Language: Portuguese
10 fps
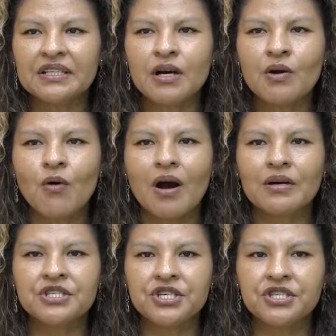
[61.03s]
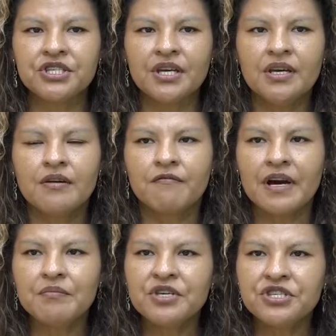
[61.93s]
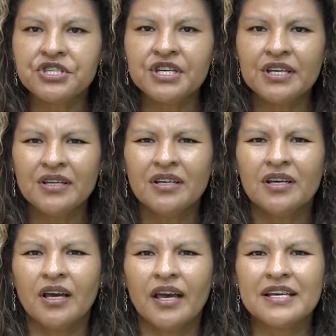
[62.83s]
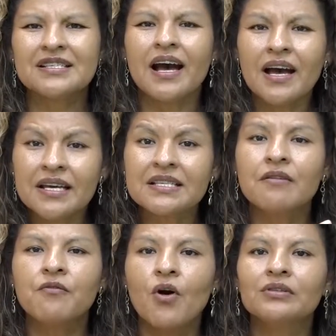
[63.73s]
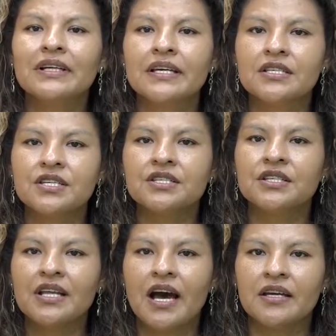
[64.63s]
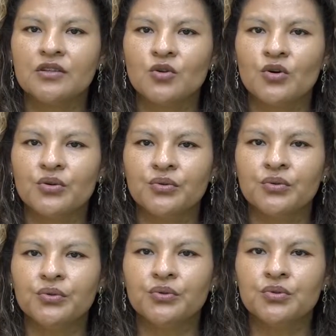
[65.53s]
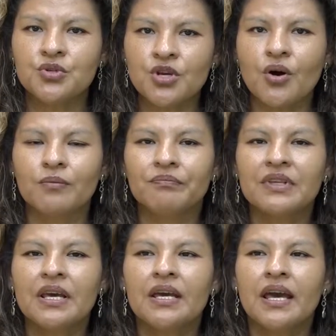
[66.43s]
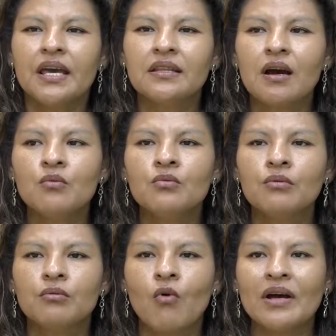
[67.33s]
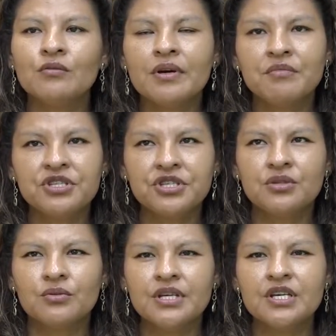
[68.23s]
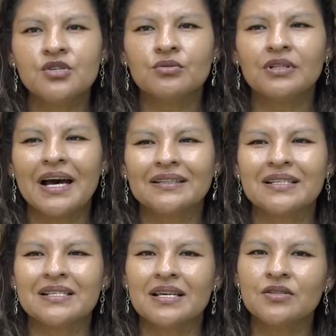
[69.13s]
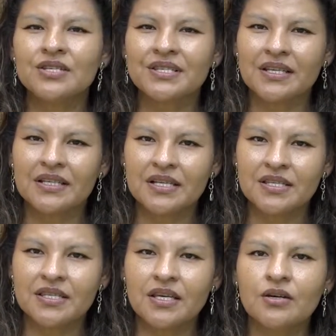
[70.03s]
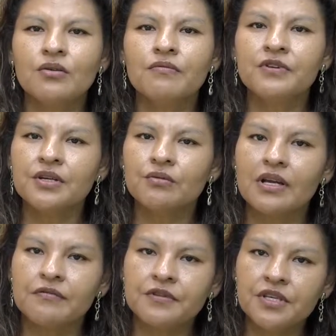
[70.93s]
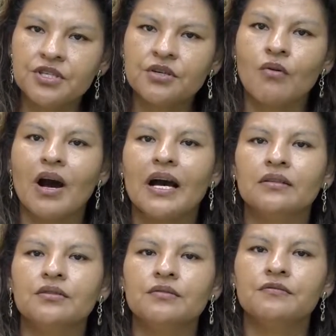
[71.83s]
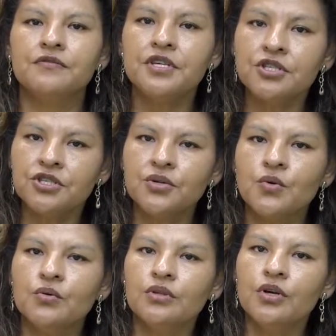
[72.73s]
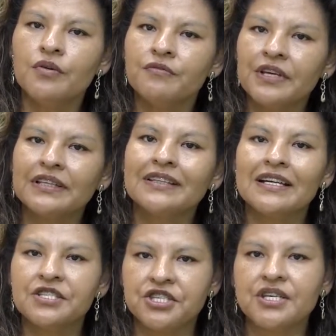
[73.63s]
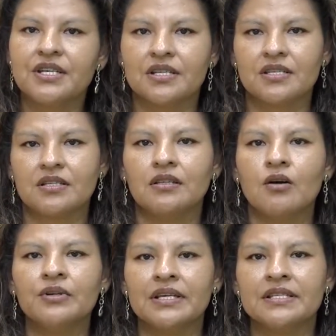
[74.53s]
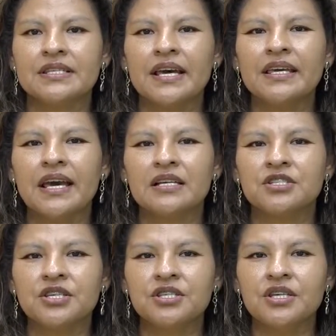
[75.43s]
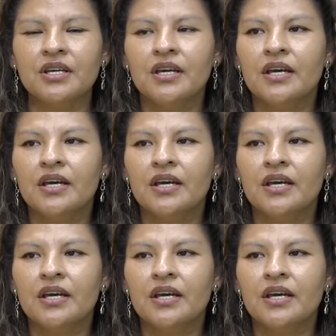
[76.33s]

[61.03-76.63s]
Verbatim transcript: da qual a gente vai medir essa essa volta que a gente dá em torno do Sol. Então, quando é medido isso, dá 365,242190 dias. Então, quer dizer que a gente